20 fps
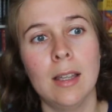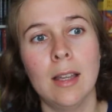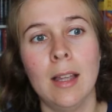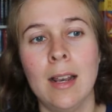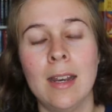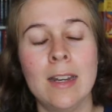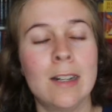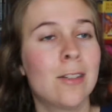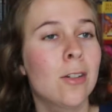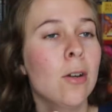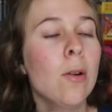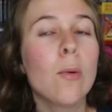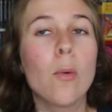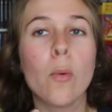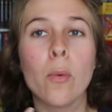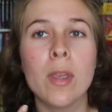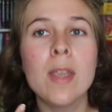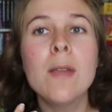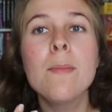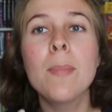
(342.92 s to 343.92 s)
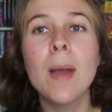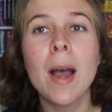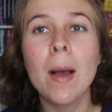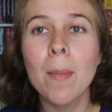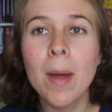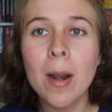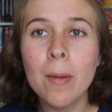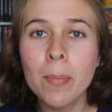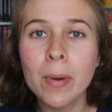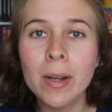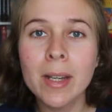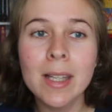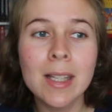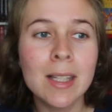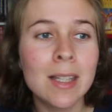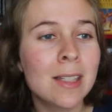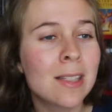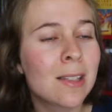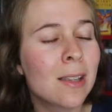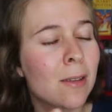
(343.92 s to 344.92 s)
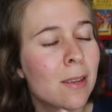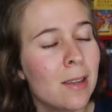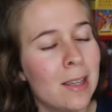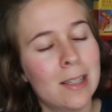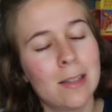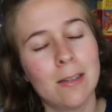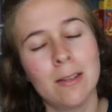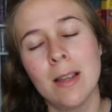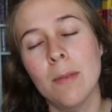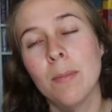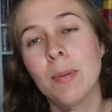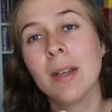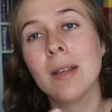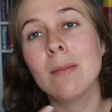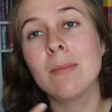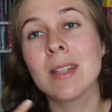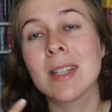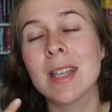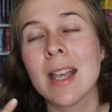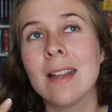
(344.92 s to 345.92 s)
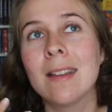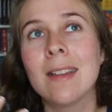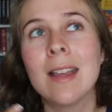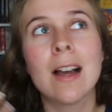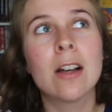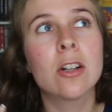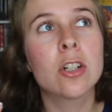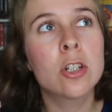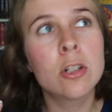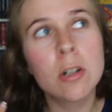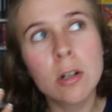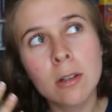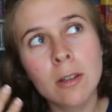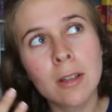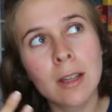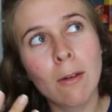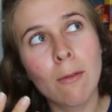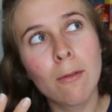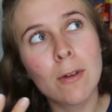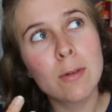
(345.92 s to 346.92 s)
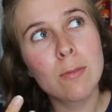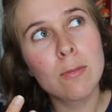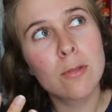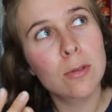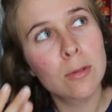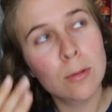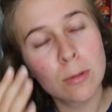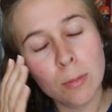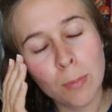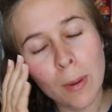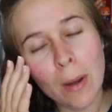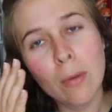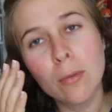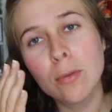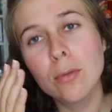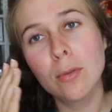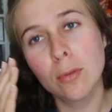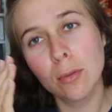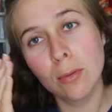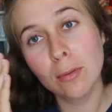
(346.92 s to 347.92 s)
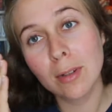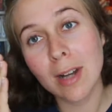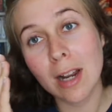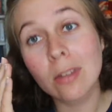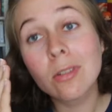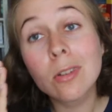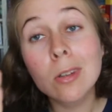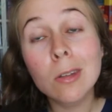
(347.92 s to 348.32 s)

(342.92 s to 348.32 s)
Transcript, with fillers: et les gens l'ont hyper mal pris il s'en est pris mais ça a été un choc et en fait je me suis pas rendu compte